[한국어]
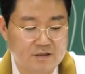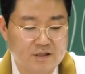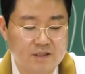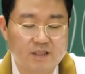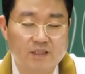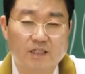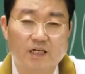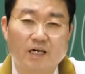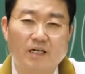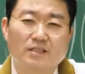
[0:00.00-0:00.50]

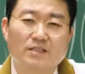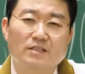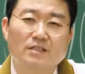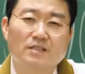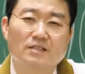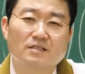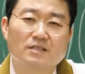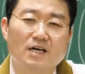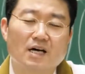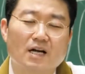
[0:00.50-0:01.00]

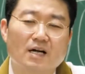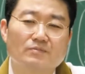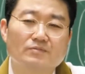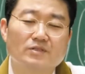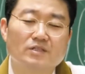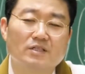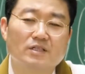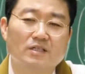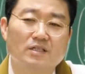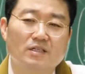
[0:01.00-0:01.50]
이제는
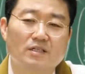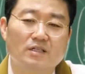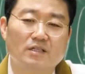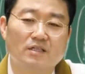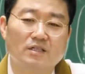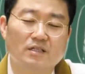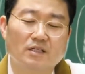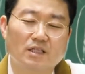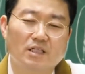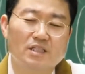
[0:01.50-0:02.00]
사람들이
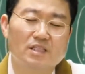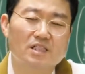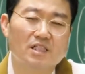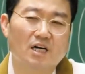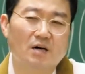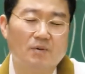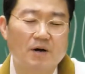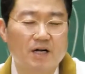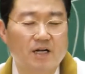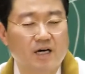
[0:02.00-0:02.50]

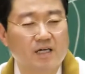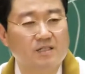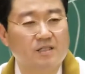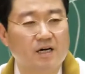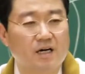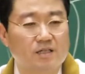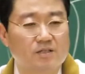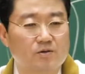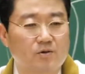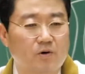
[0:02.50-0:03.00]
인지가
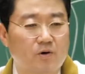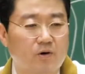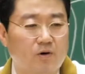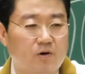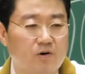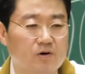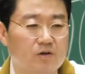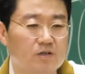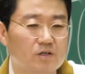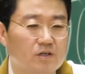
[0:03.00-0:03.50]
밝아져가지고
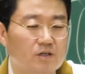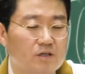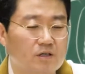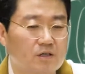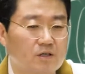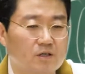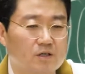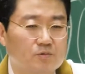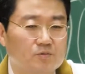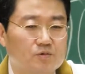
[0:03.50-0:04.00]

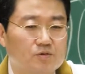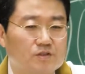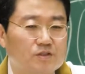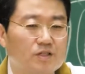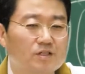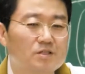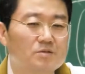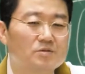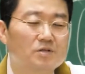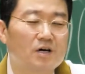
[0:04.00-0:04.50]

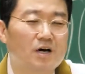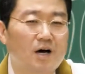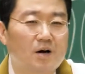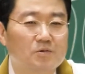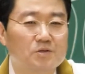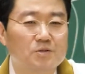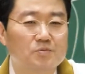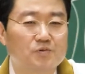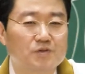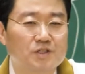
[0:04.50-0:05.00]
부처님,
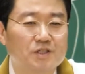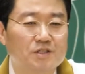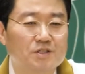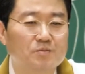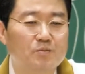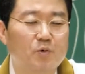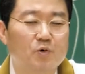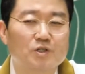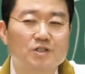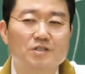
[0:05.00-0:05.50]
사가모니
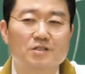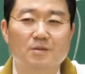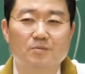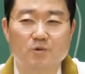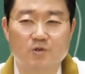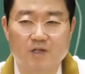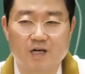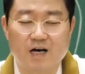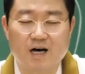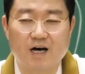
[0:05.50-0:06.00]
부처님 모신
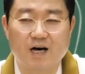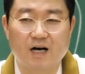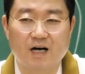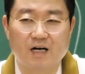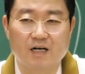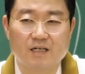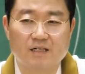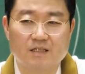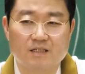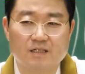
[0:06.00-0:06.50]
것보다
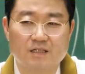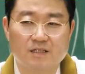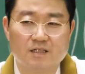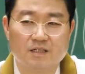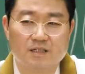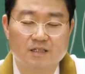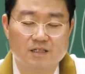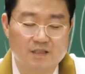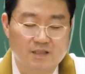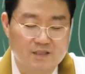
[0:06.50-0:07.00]

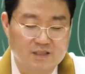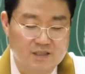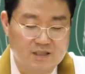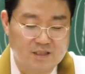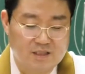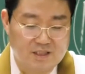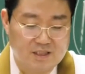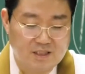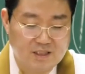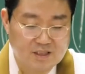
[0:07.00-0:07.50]

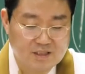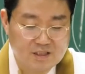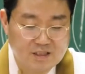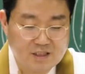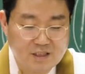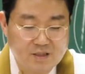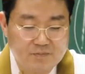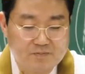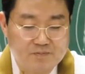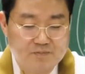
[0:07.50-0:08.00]

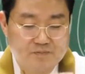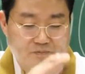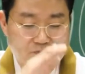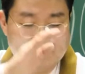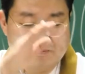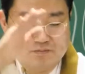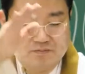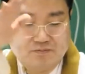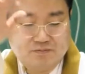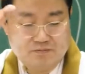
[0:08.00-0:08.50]
직접
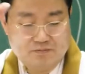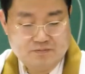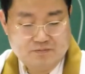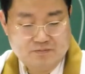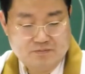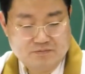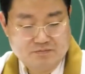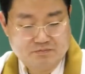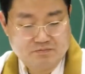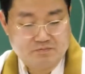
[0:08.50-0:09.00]

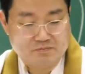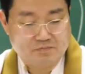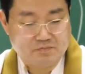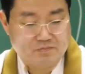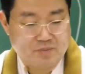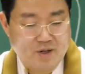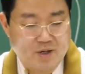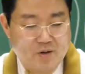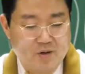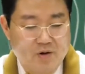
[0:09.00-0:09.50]

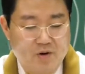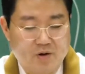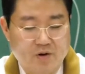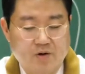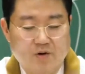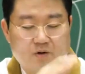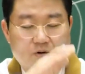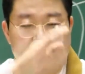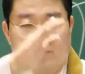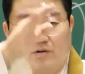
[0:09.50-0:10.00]
바로
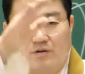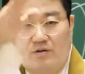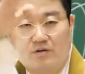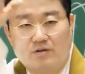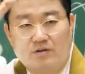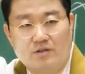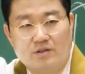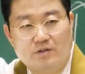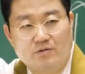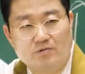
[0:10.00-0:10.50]

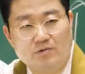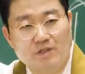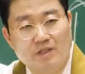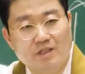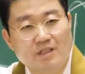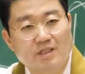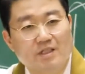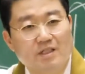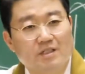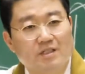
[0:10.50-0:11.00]

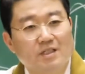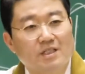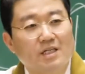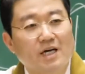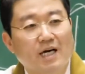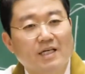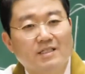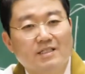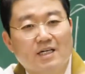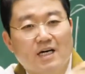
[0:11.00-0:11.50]
위력이
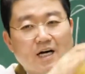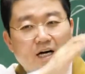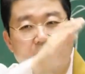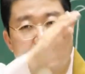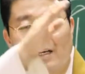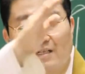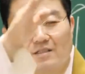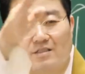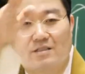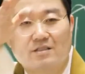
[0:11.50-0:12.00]
어디가 있냐.
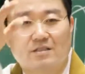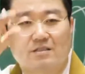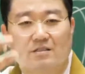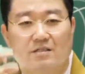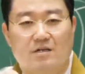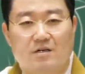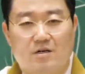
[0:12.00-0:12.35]
즉,